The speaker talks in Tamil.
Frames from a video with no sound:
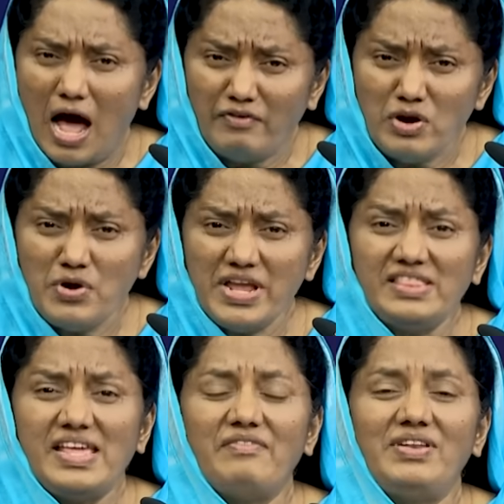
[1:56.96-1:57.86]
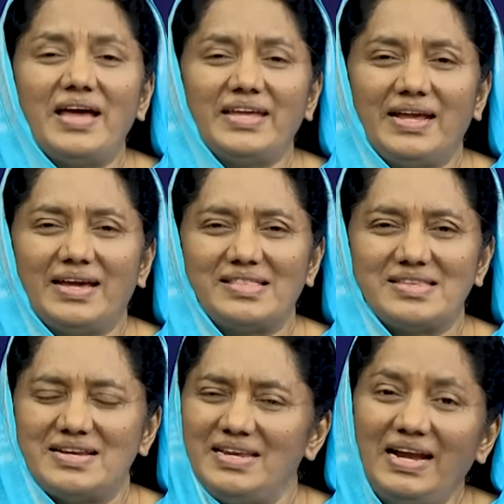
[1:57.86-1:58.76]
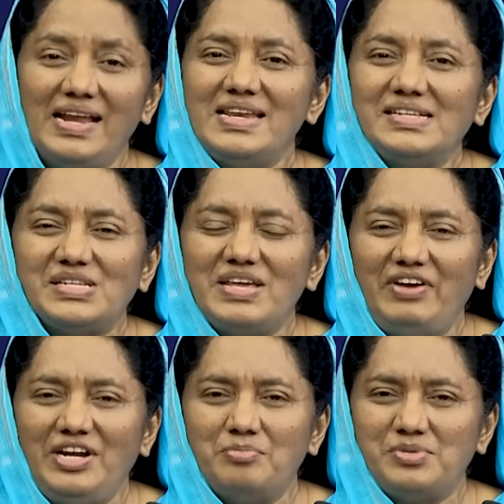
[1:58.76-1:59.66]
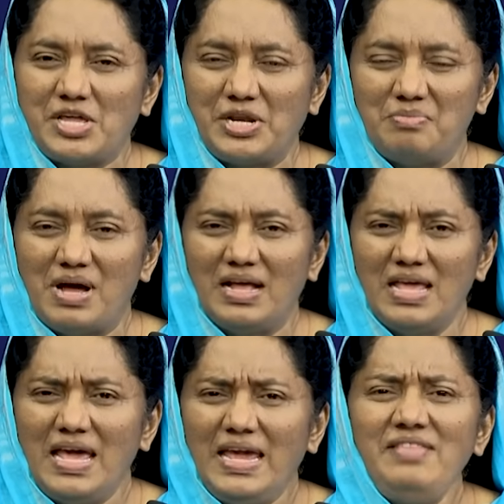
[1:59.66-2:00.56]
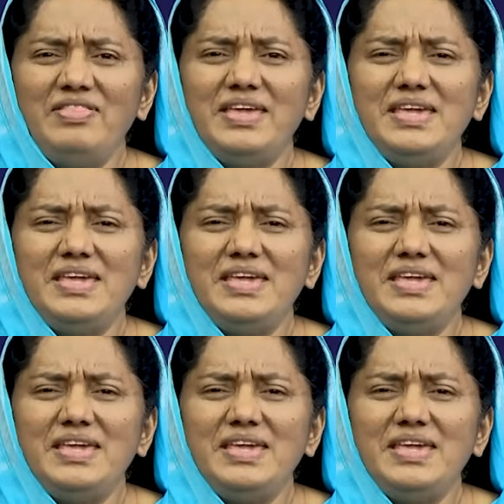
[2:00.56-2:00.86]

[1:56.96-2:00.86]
அவனுடைய தேவனாகி கர்த்தர் நீங்கள் என்ன செய்ய வேண்டும் தெரியுமா இந்த